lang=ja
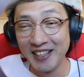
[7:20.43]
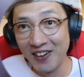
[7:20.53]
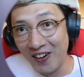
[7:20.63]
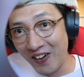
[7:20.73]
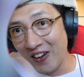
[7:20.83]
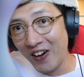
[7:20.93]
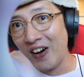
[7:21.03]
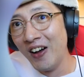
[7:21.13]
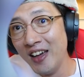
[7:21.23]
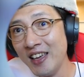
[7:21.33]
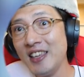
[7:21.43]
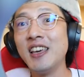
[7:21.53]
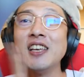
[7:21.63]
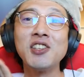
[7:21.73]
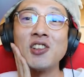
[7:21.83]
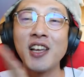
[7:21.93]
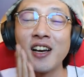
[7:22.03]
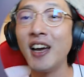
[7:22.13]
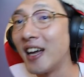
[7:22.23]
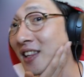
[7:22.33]
どうよ、ひげ剃った
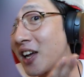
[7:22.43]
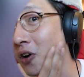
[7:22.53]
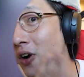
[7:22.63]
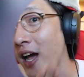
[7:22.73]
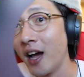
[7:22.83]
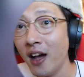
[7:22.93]
甲斐あったよ。これ